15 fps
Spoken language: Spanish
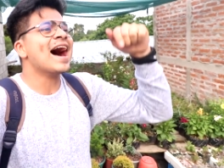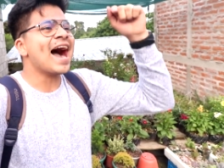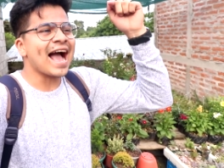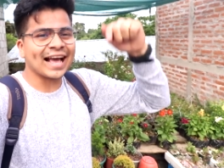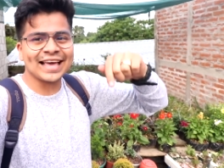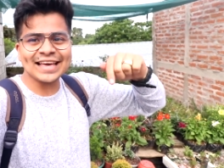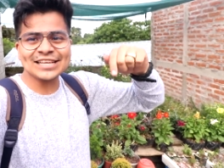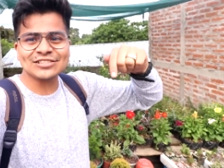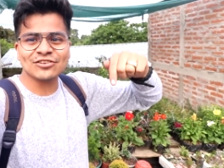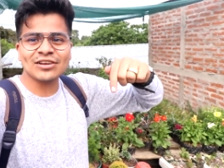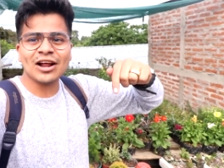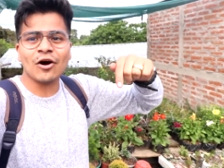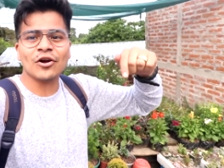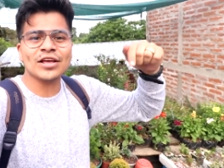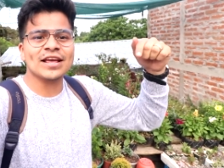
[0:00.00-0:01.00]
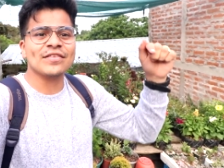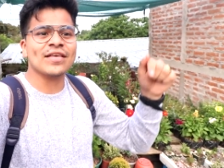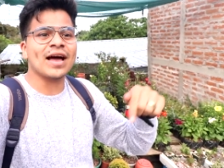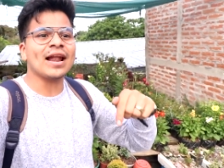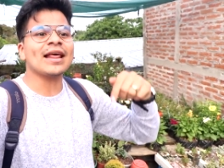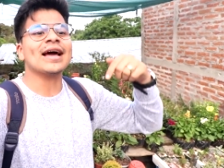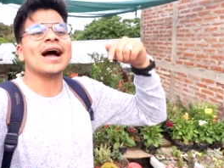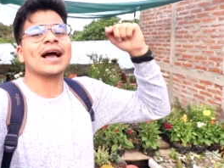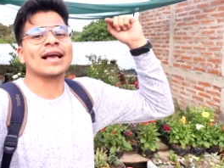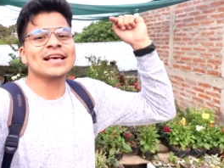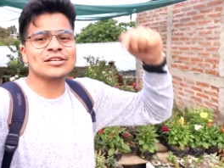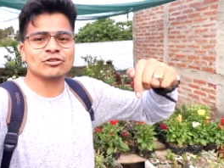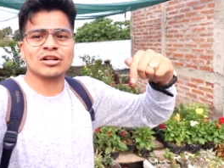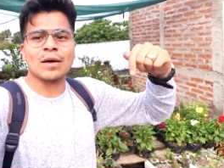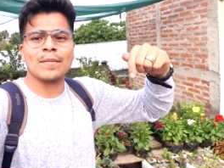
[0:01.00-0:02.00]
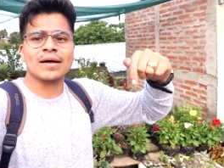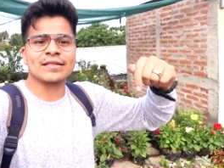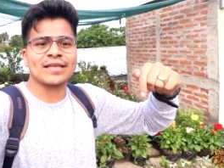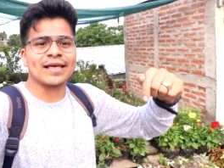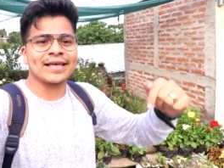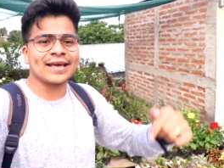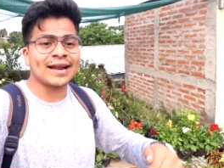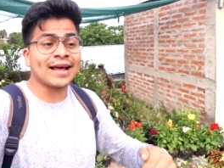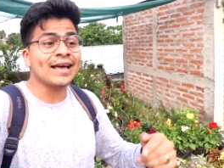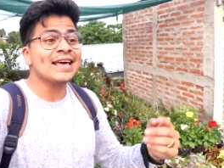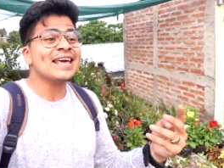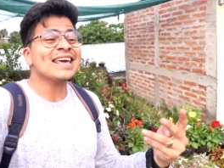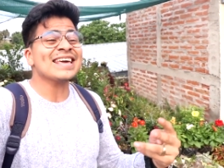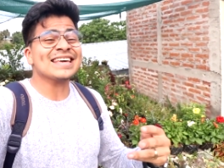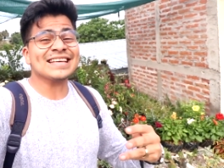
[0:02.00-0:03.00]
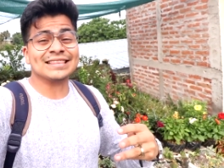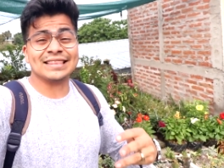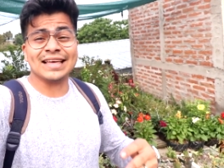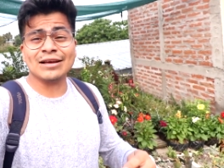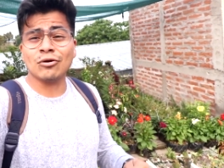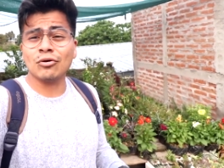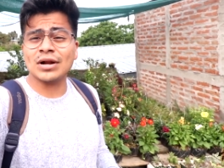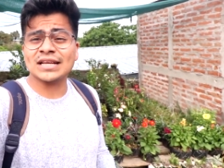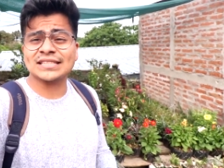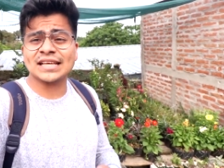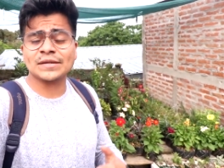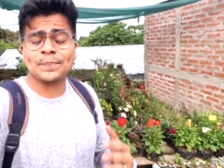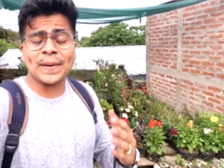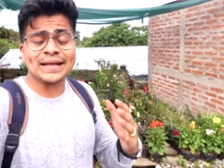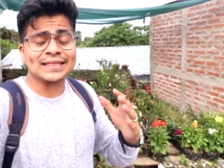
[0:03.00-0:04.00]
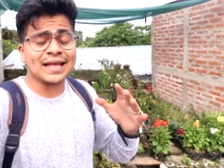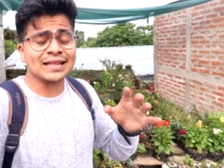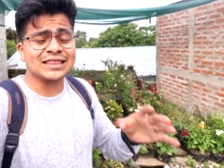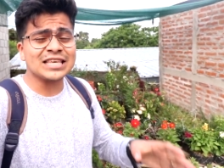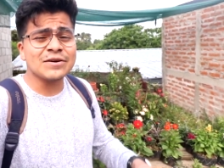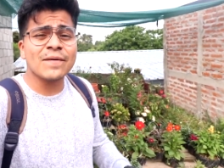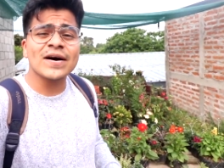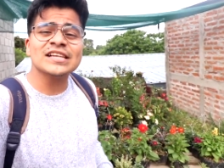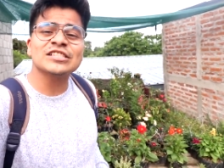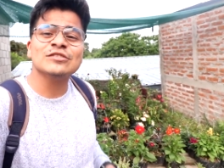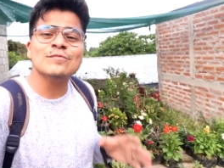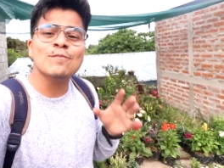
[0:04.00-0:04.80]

Aquí son original aquí son las verdaderas y tengo unas expectativas